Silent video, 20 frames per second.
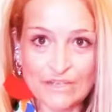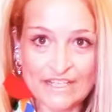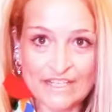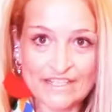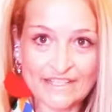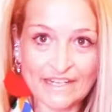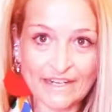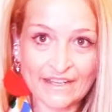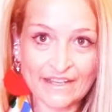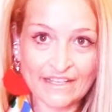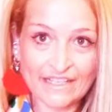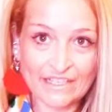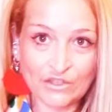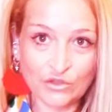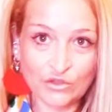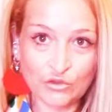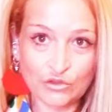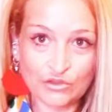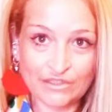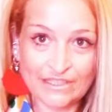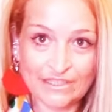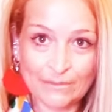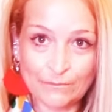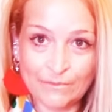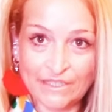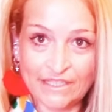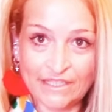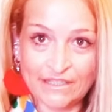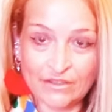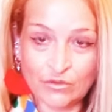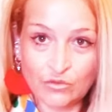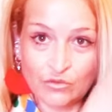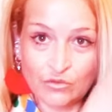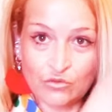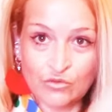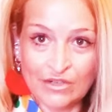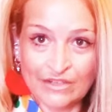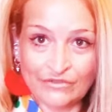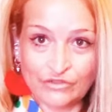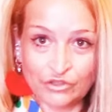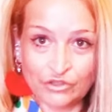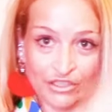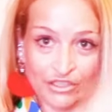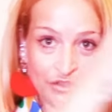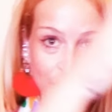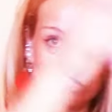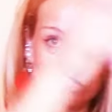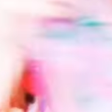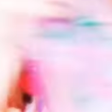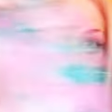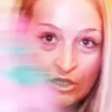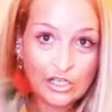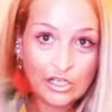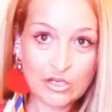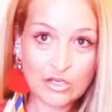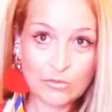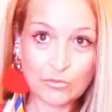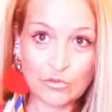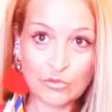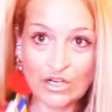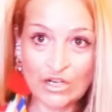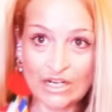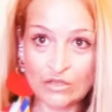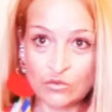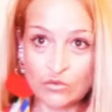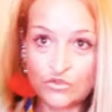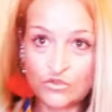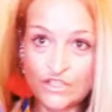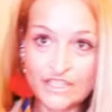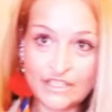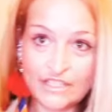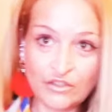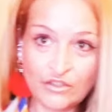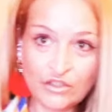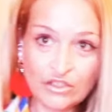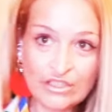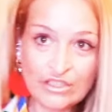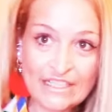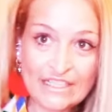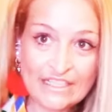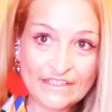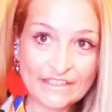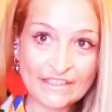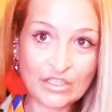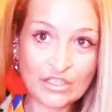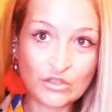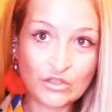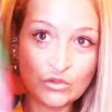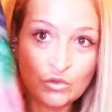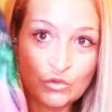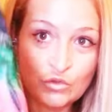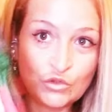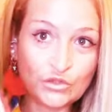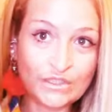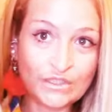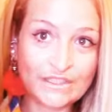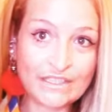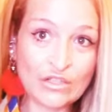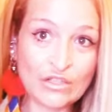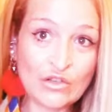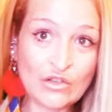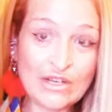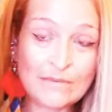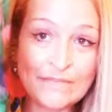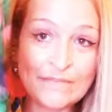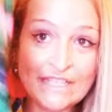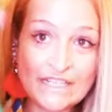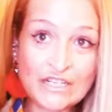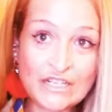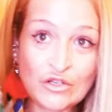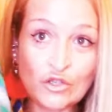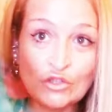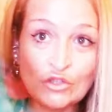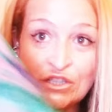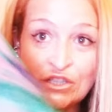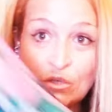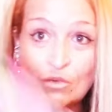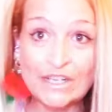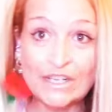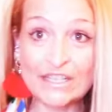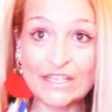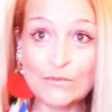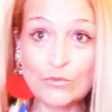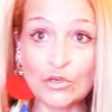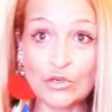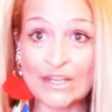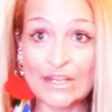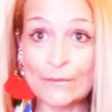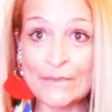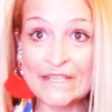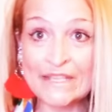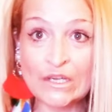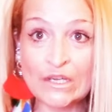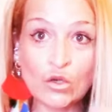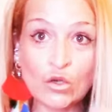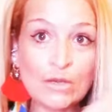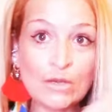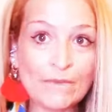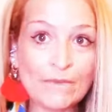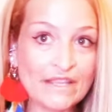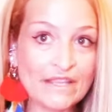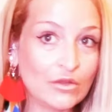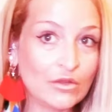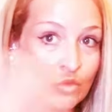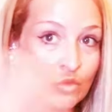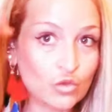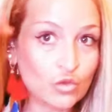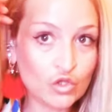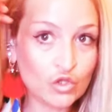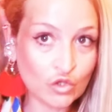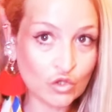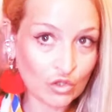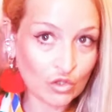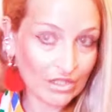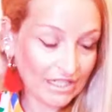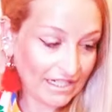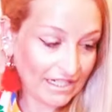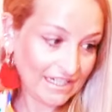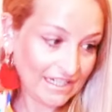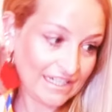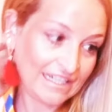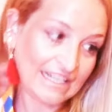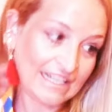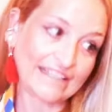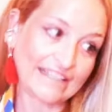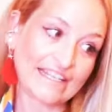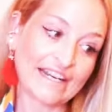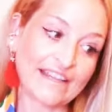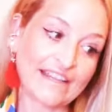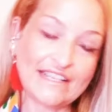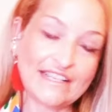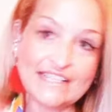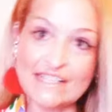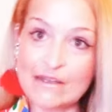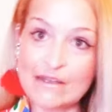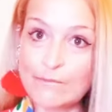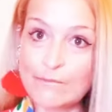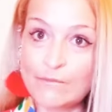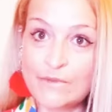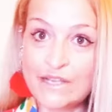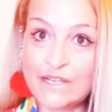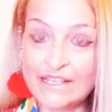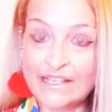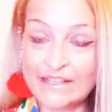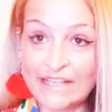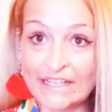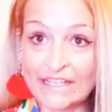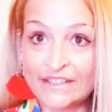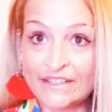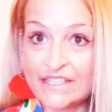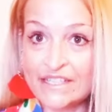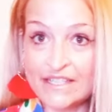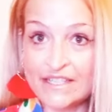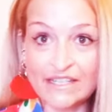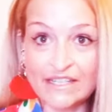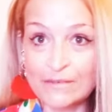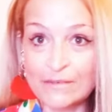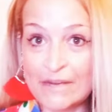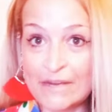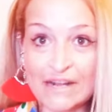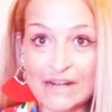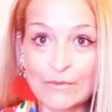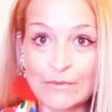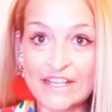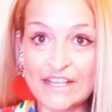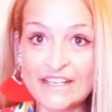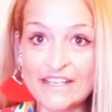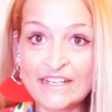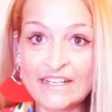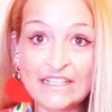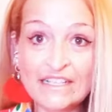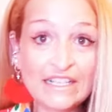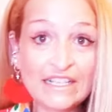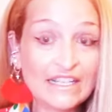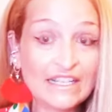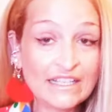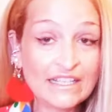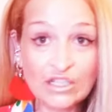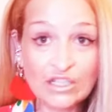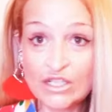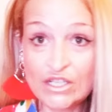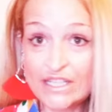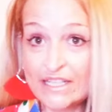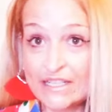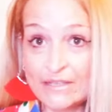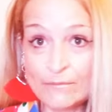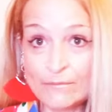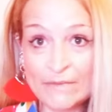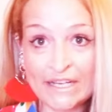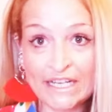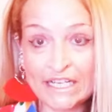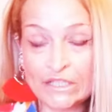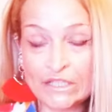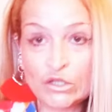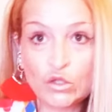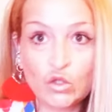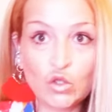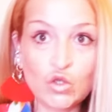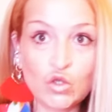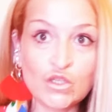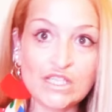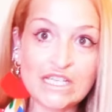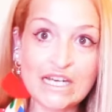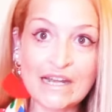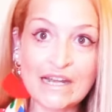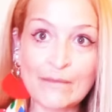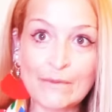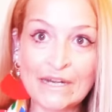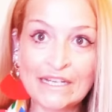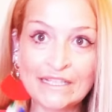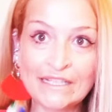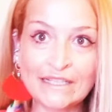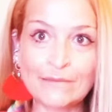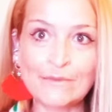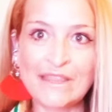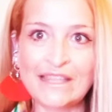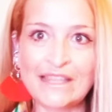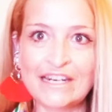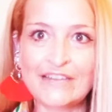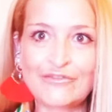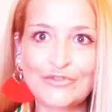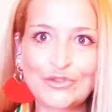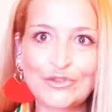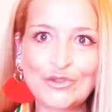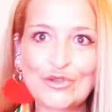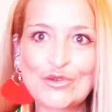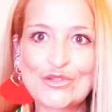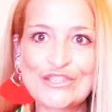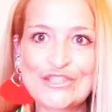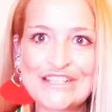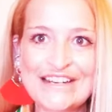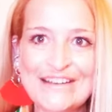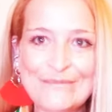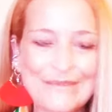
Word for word: a estar dejando también una fotito por algún sitio del conjunto entero. El bikini no lo tengo aquí porque me llegó el pedido justo en eh, la tarde que estaba eh, de antes de irme a la playa y me encantó, lo eché en la maleta, me hice la foto, lo eché en la